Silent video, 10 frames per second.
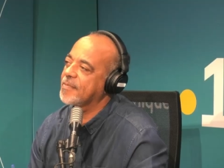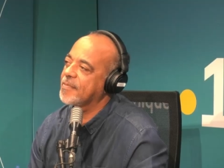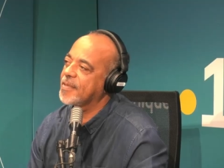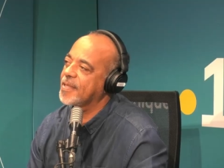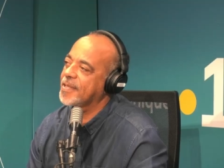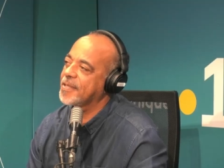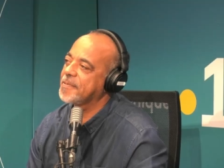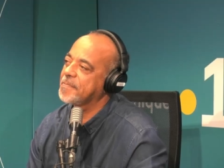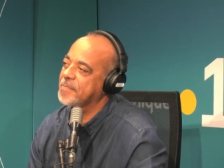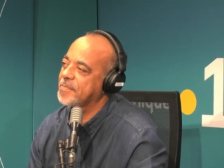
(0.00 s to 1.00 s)
de
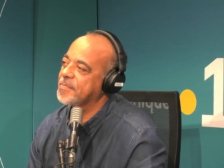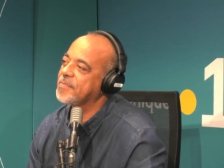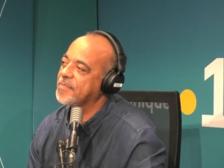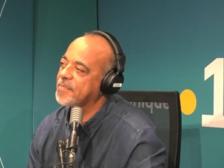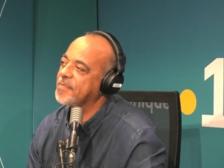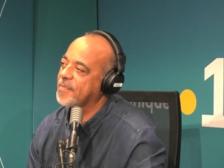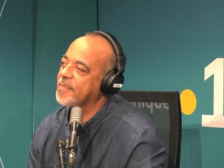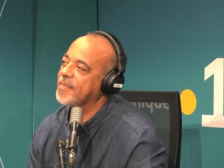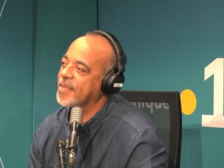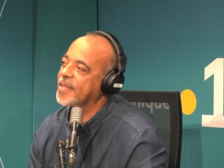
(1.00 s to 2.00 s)
virer euh,
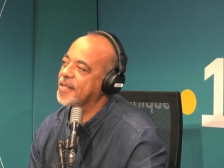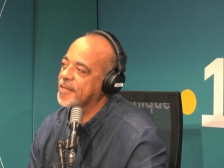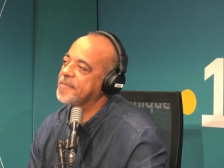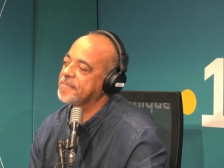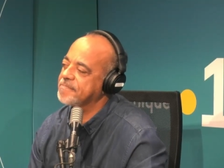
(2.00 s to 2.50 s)
jusqu'à présent.